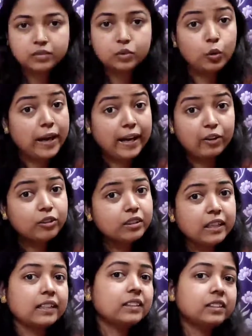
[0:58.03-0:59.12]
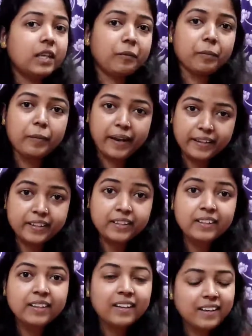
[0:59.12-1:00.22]
তো এখন খাচ্ছি আমি ম্যাগি
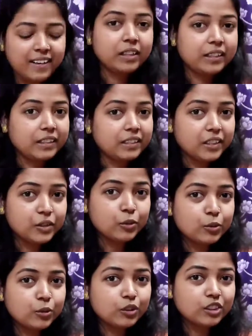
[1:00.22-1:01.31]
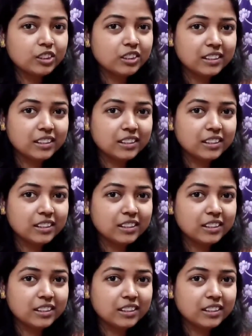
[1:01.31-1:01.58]
এটা দিয়ে শুরু করছি